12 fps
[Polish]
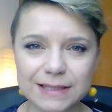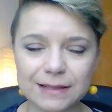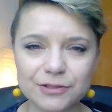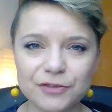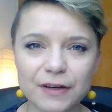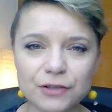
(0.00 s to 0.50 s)

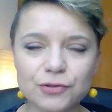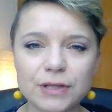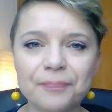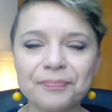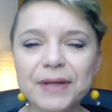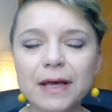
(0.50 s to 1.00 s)

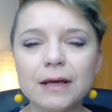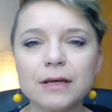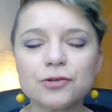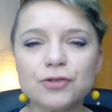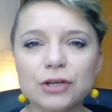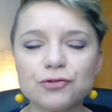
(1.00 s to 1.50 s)
dziwaczne
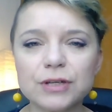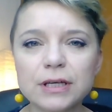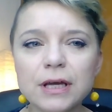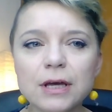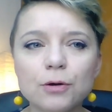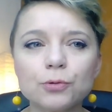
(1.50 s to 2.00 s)

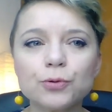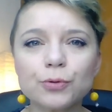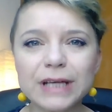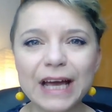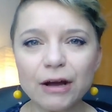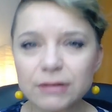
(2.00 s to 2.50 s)
rzeczy,
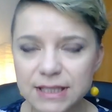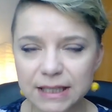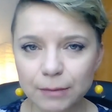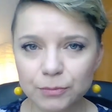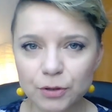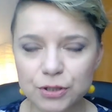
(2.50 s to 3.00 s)
utrudniające
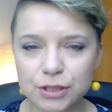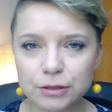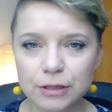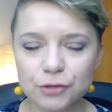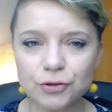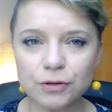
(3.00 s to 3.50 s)
nam dojście
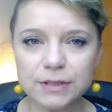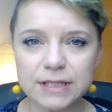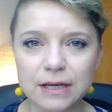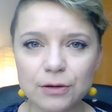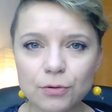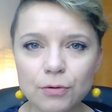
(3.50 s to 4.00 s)
do naszego
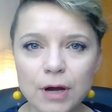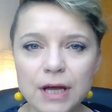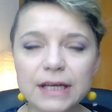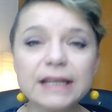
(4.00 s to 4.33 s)
celu.